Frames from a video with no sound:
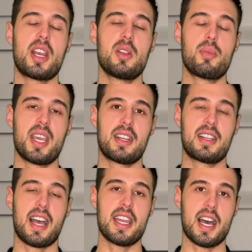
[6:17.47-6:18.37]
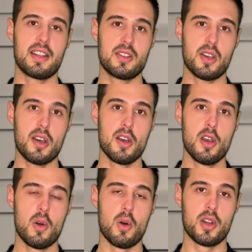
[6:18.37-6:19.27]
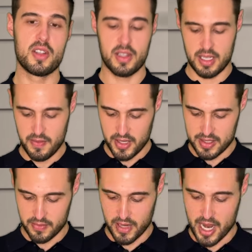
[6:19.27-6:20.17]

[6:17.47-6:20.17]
Running Back Kai Hunter und Defensive